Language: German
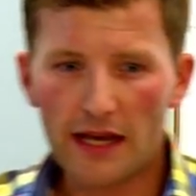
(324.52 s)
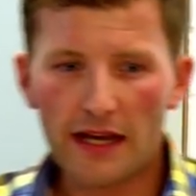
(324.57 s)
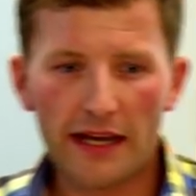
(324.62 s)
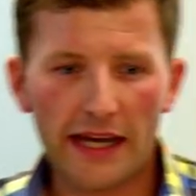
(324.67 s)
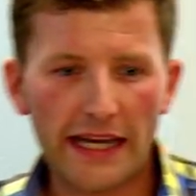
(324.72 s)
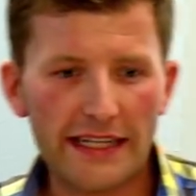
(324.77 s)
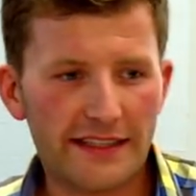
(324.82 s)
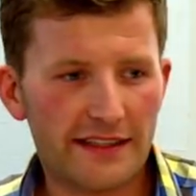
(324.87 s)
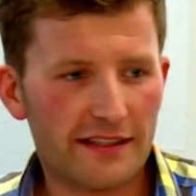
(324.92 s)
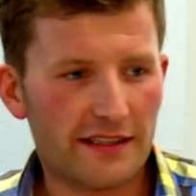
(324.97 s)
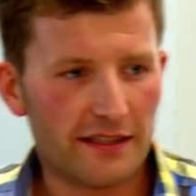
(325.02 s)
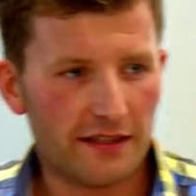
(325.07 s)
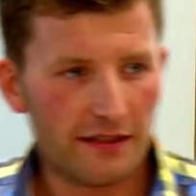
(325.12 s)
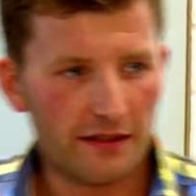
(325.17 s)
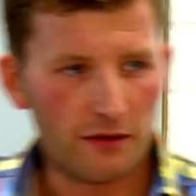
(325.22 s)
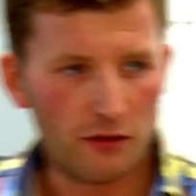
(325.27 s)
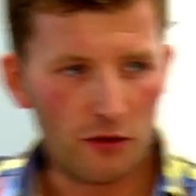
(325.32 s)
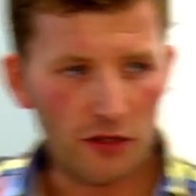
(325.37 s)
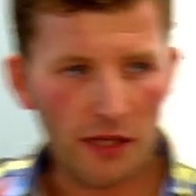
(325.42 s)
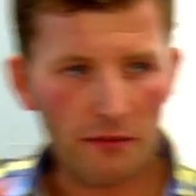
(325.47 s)
rechts
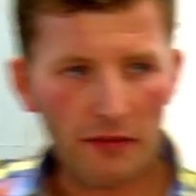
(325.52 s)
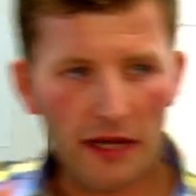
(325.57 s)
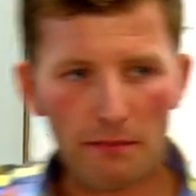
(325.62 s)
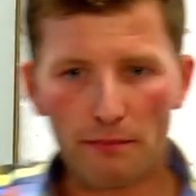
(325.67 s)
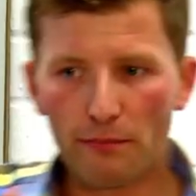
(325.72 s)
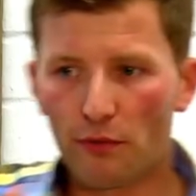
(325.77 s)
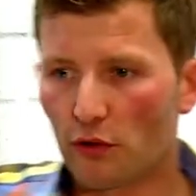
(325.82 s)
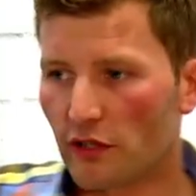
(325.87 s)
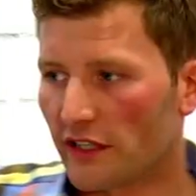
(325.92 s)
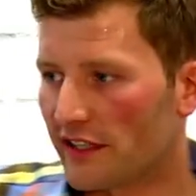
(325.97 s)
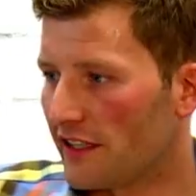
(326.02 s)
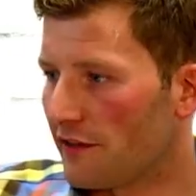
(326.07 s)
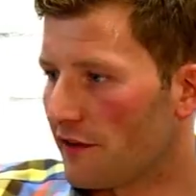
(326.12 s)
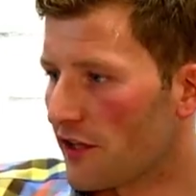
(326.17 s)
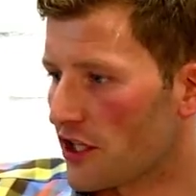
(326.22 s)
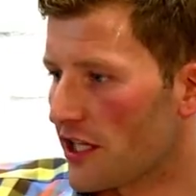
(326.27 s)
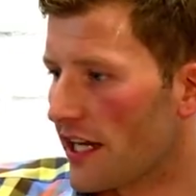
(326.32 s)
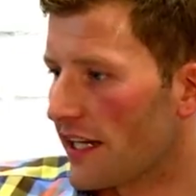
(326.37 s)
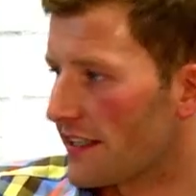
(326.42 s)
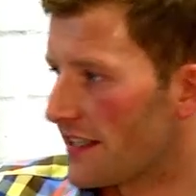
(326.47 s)
unterm Rippenbogen ist die
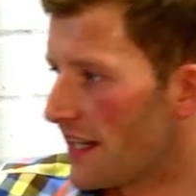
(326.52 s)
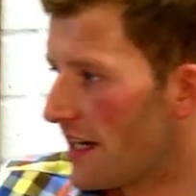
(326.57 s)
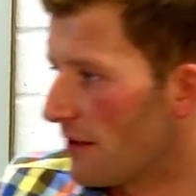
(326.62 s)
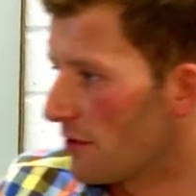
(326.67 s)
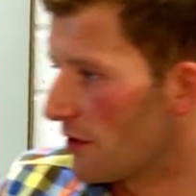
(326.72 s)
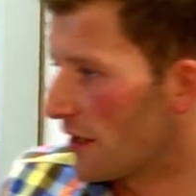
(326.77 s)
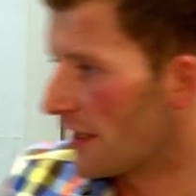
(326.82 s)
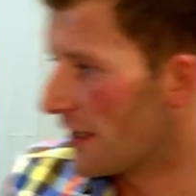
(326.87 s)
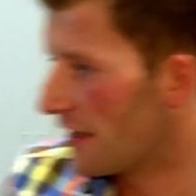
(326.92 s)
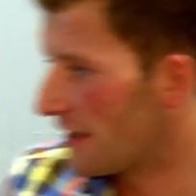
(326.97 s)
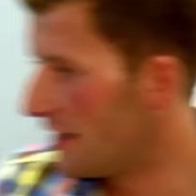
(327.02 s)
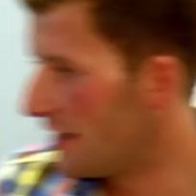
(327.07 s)
versteckt, ja, unter der,